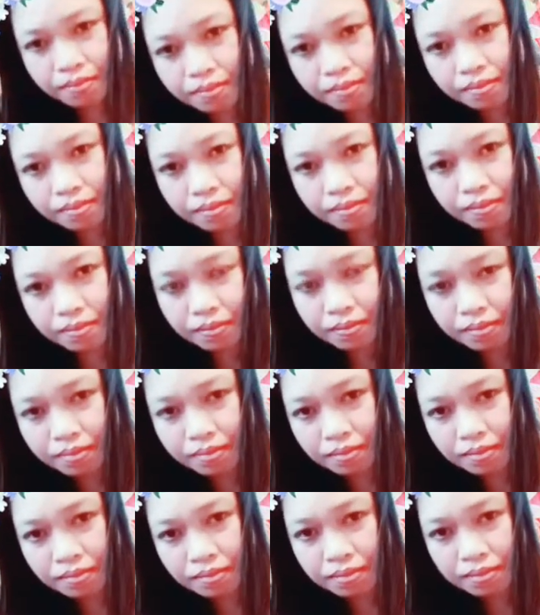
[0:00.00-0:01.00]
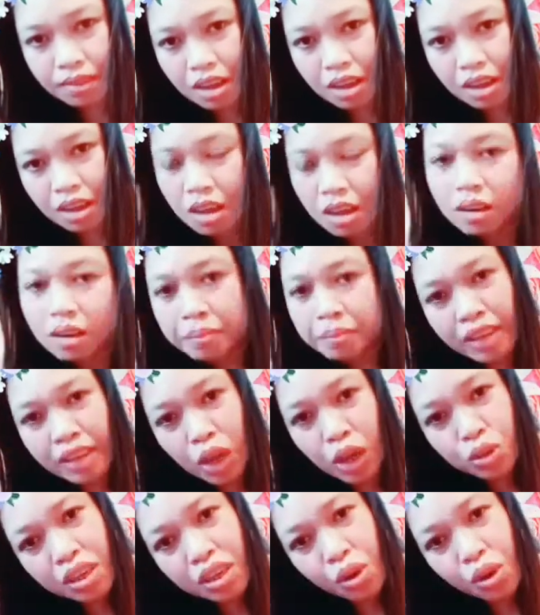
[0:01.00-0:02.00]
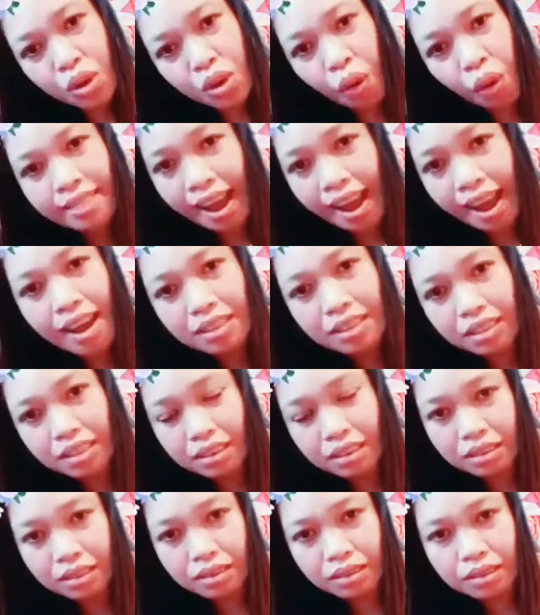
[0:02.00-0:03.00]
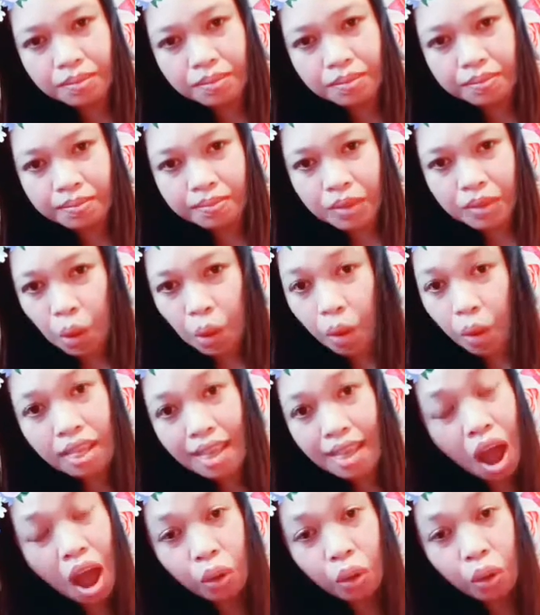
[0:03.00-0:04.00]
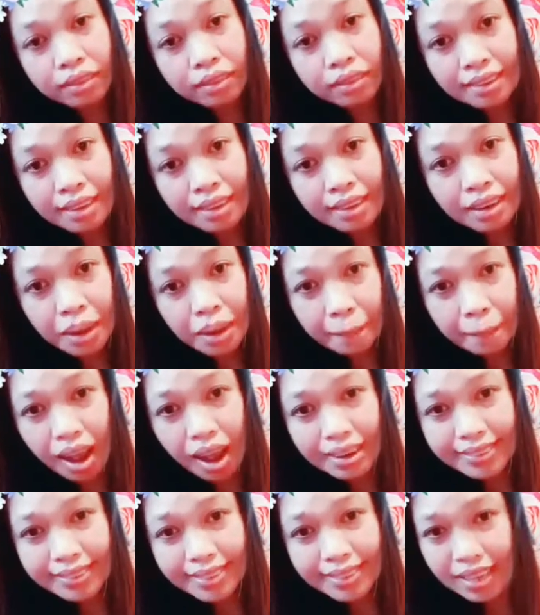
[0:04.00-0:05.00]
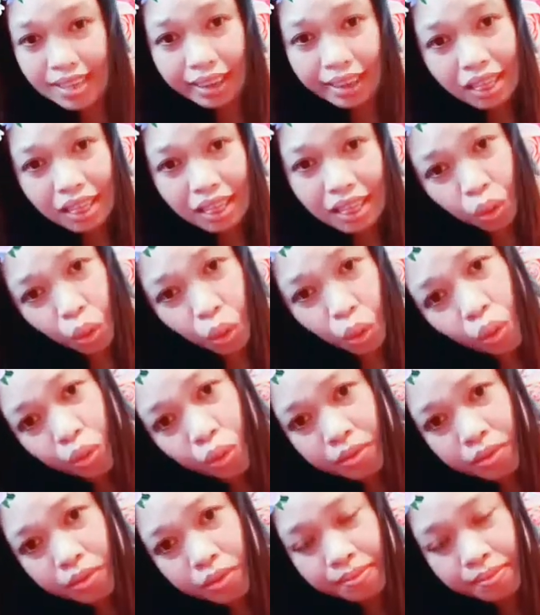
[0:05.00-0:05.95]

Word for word: Mela. Binigay ko sa iyong lahat. Wala akong tinira para sa sarili ko.